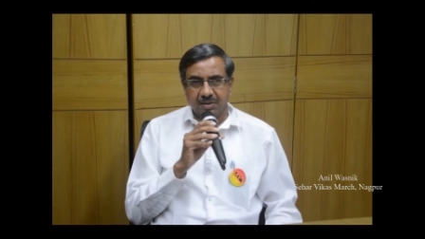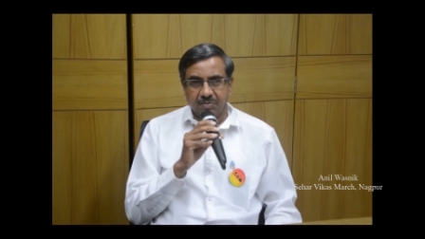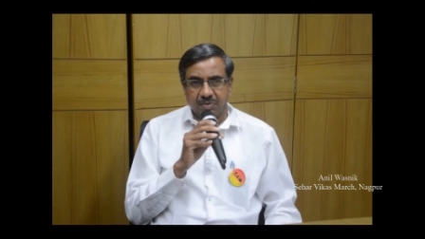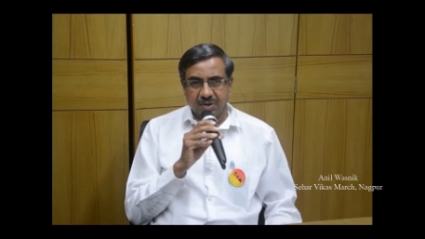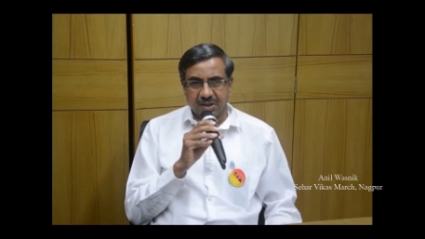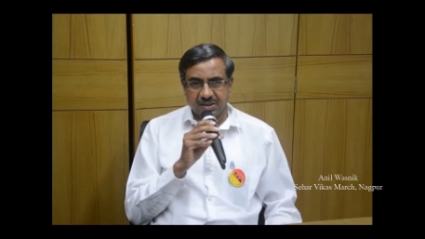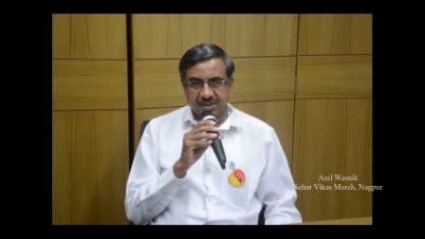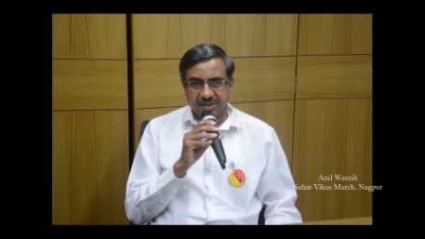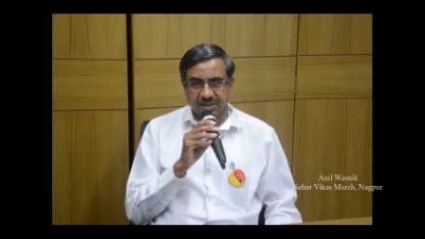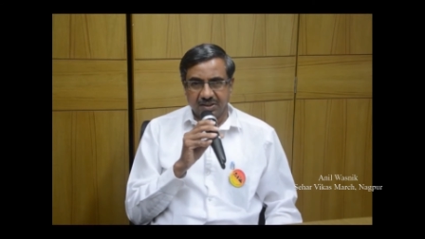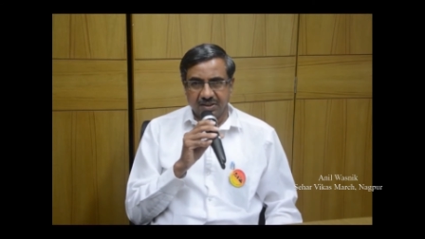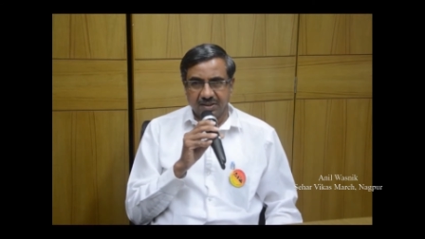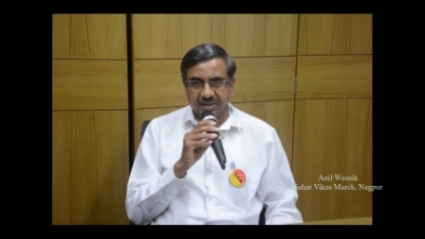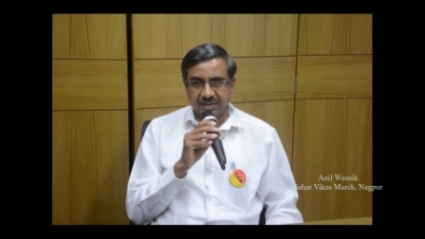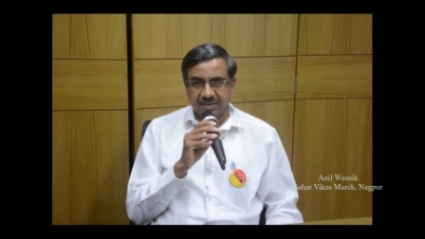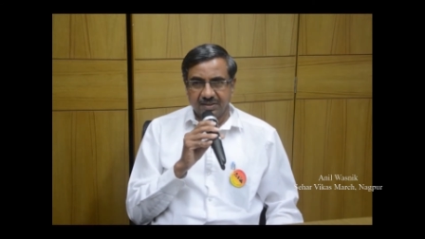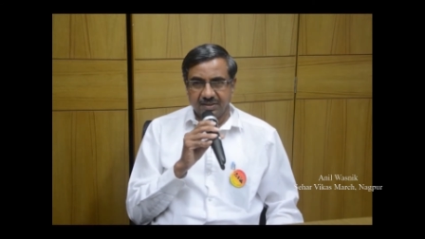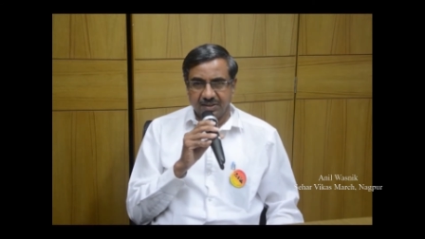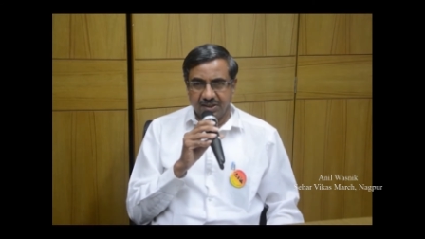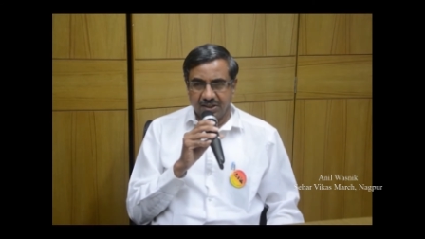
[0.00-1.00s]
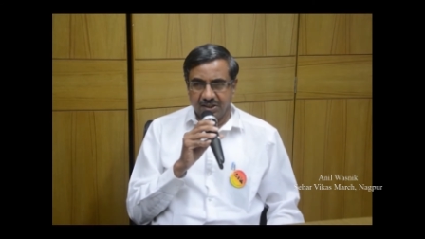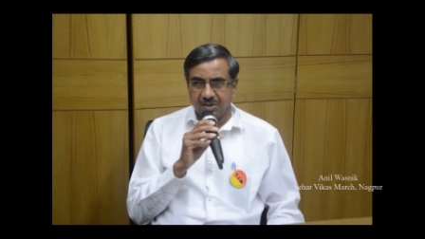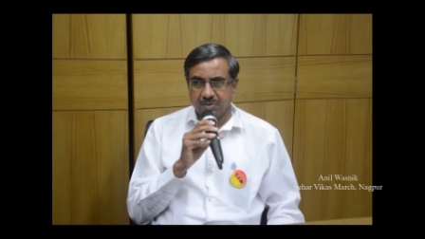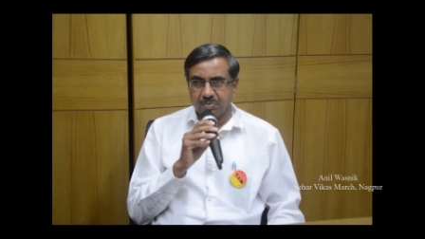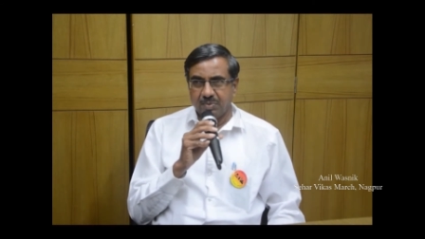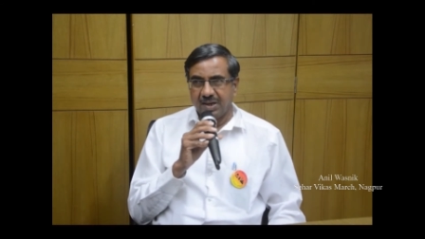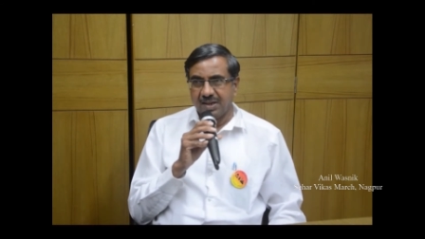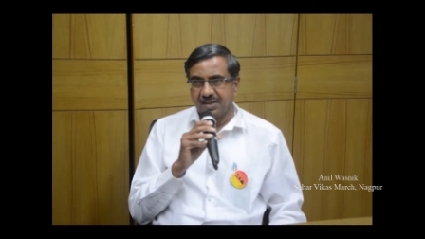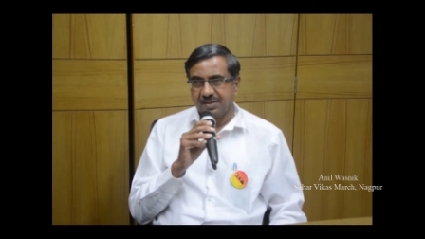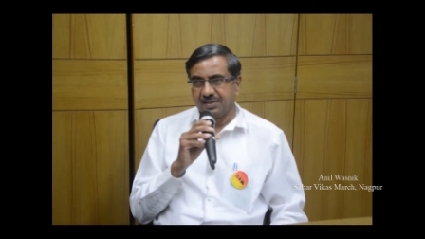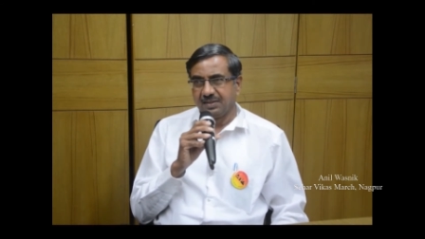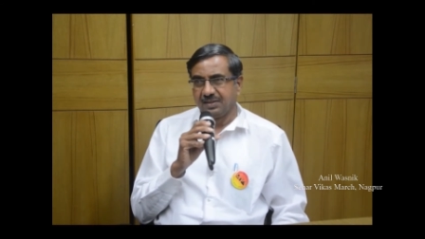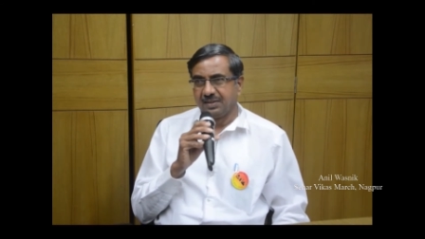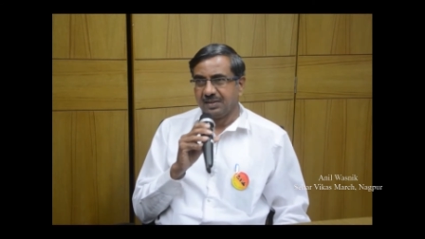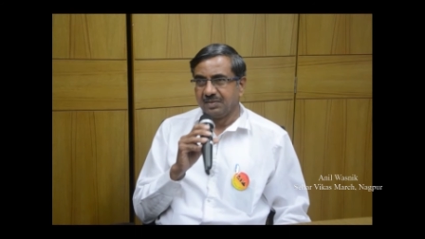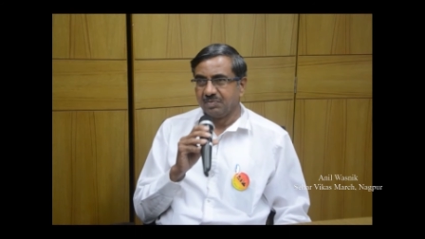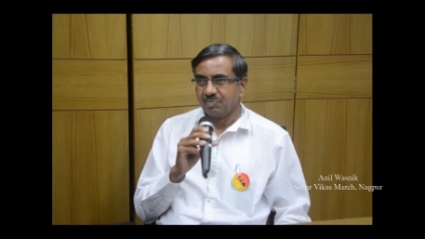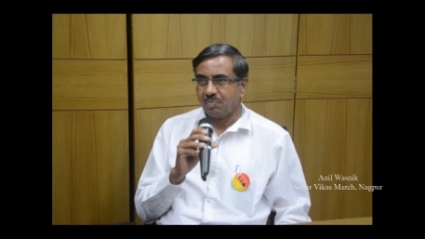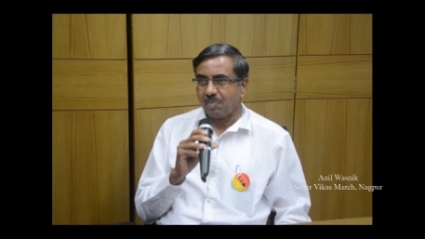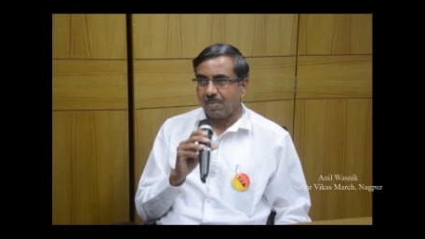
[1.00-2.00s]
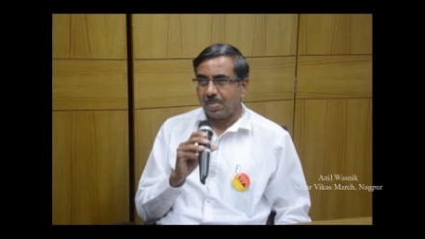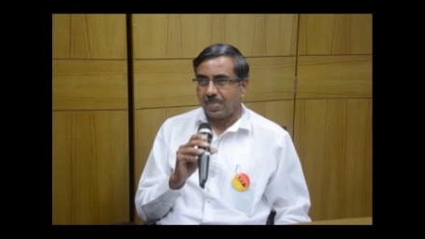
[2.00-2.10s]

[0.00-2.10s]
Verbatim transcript: विकसित देश बना सकते हैं